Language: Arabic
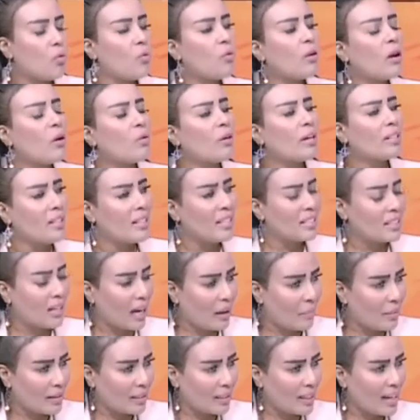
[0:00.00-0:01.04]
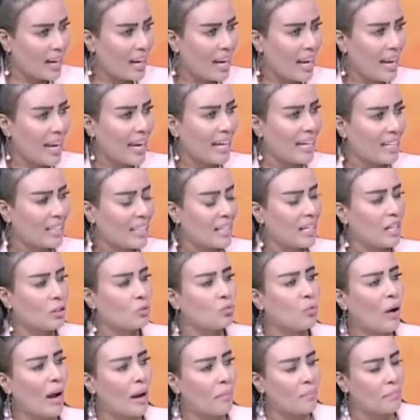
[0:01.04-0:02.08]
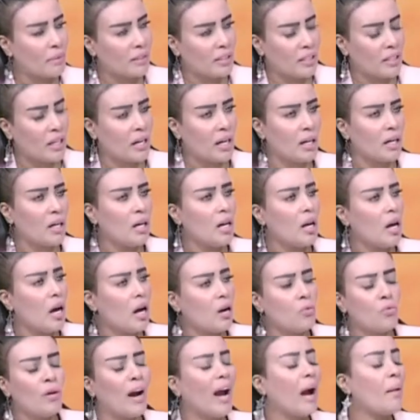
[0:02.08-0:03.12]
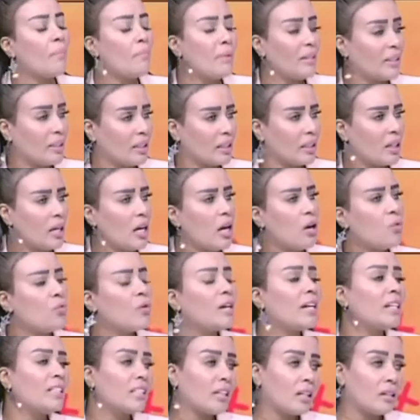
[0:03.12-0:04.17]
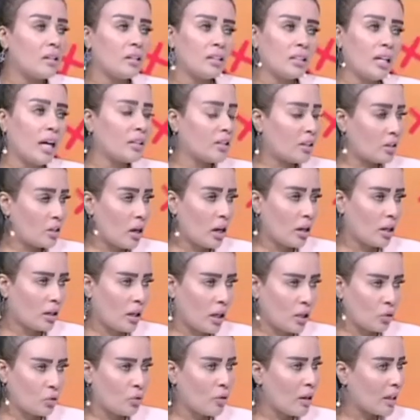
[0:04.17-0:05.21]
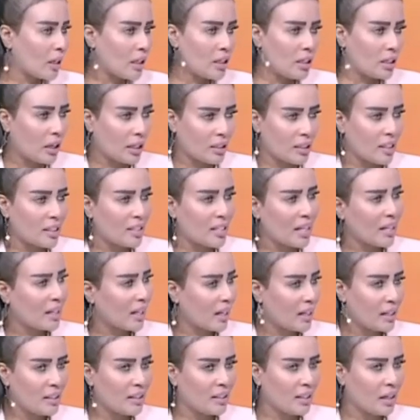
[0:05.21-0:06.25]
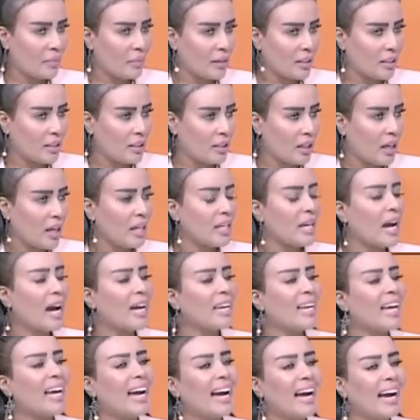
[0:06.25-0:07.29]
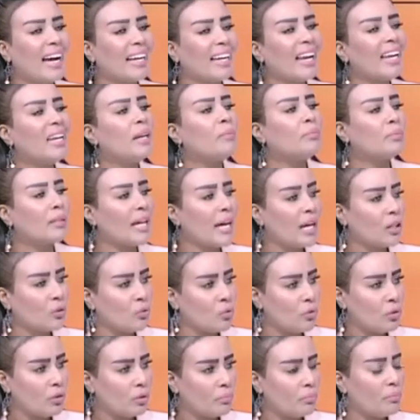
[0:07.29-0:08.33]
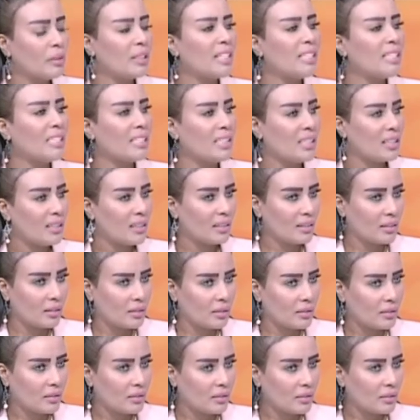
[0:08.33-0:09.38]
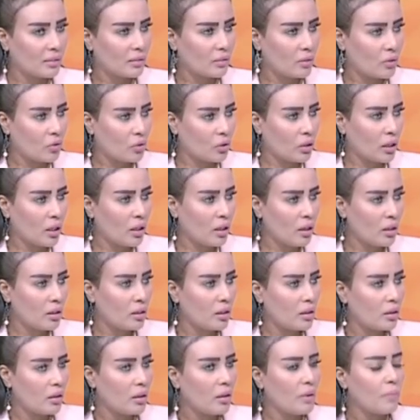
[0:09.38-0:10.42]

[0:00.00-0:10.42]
ولو جيت انت عملت لها الحاجه ديت وحبيتيها وحبتك وجيتي غلطتي هتكرهك على طول اكنك هتنسالك اللي انت عملتيه هي على على اللي بتاخده بتدي اوكي